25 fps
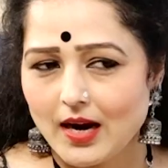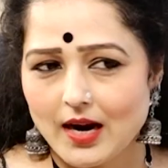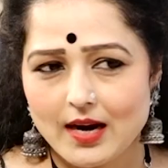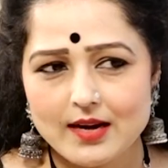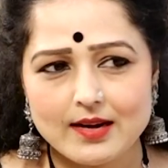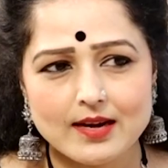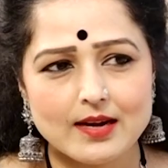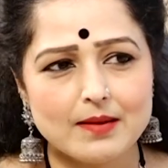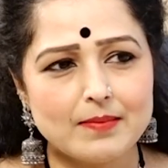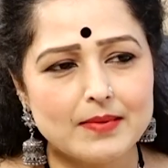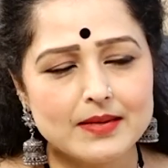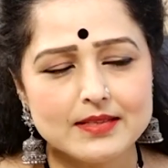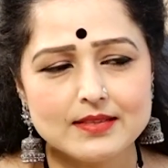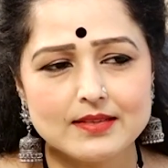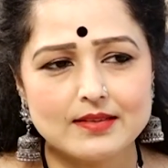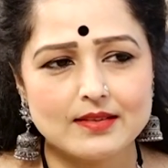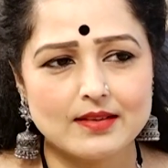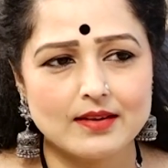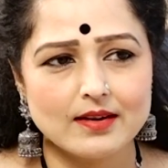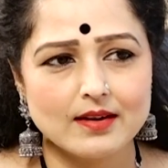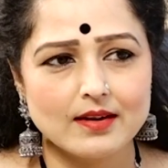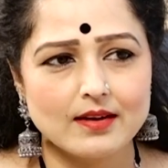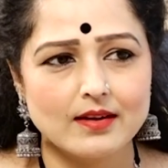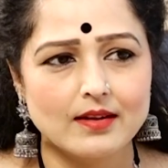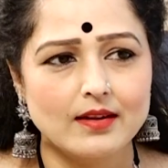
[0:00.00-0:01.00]
హండ్రెడ్ పర్సెంట్
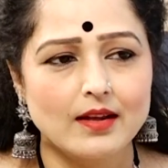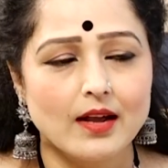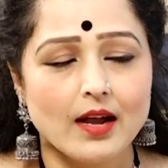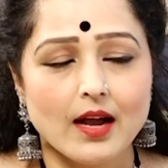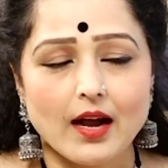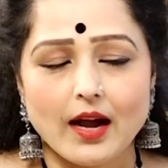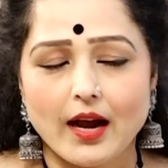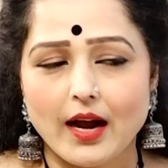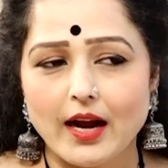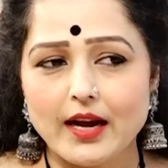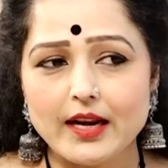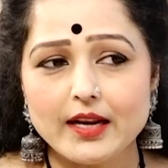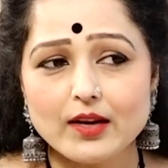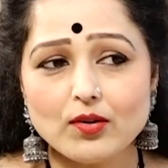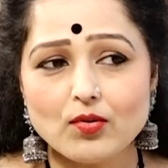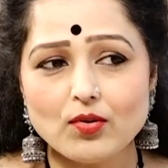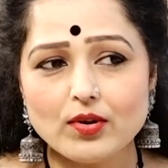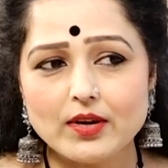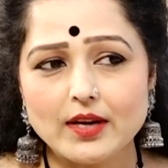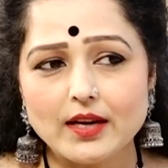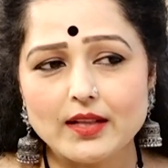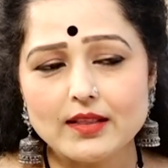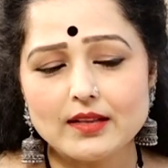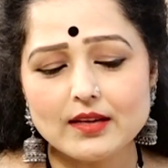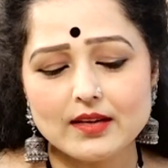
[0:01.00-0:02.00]
తినండి ఆయన
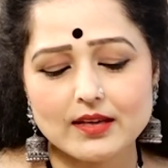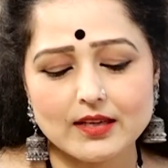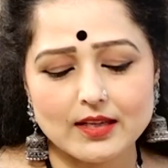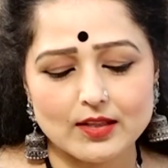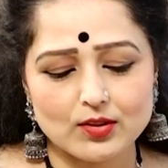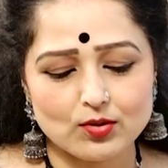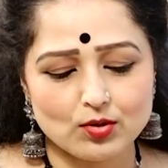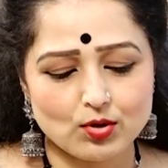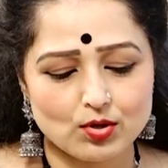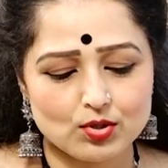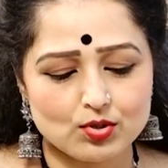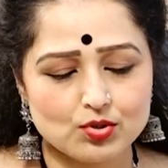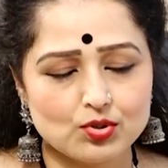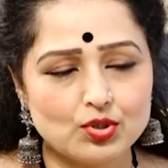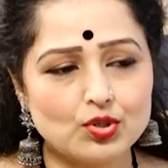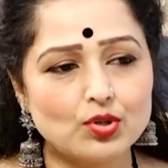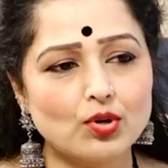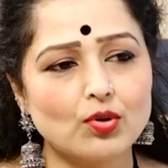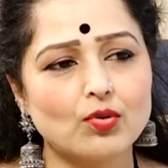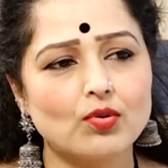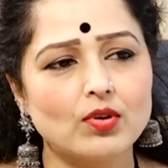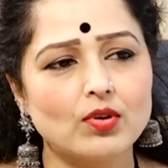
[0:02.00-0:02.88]
ఇంకోటి ఏంటంటే ఇందులో జీరో